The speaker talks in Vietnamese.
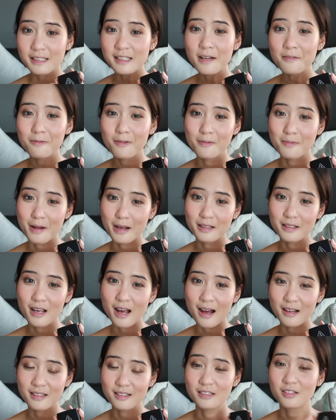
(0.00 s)
Cái sản phẩm này thì
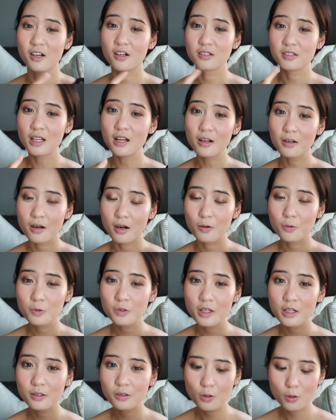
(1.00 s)
Hà chỉ chọn rất là ngẫu
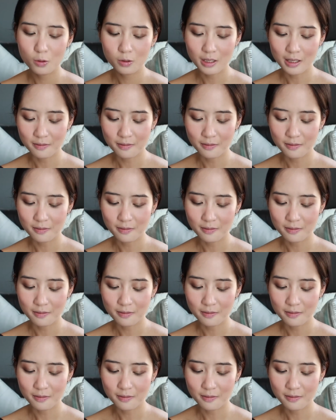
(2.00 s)
nhiên thôi,